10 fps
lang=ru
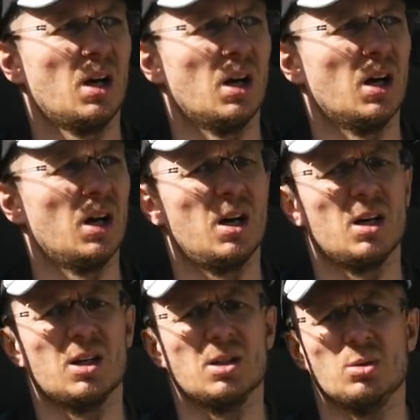
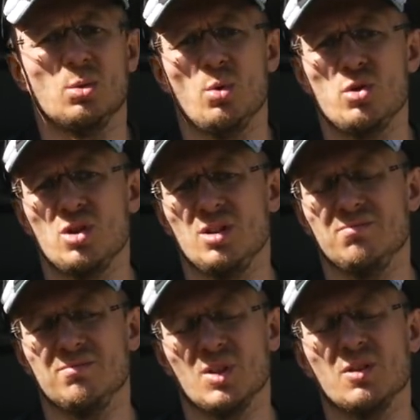А
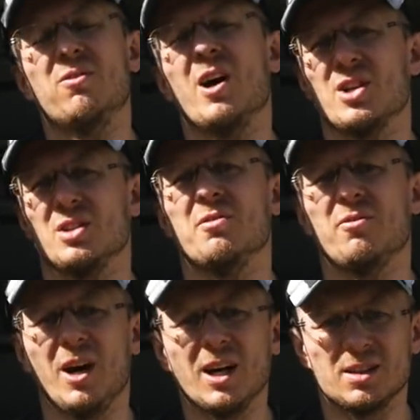очень важный
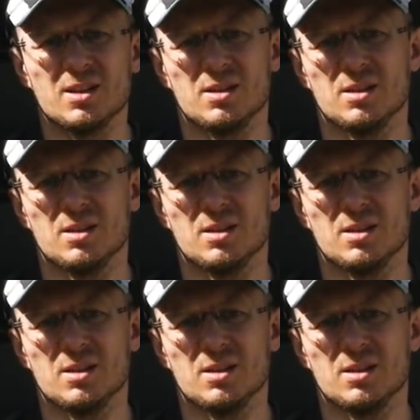факт